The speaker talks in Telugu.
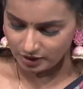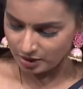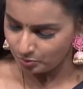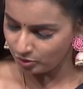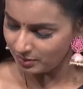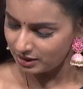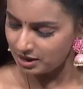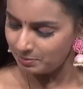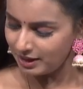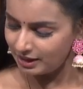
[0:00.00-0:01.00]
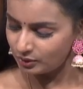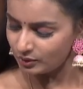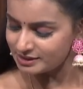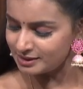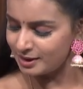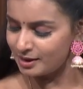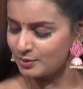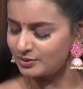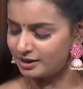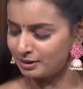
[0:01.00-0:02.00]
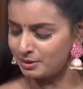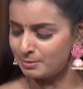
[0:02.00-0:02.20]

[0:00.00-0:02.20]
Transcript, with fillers: ఇప్పుడు మనకి ప్లేట్ కూడా సిద్ధంగా ఉంది ఇక్కడ మన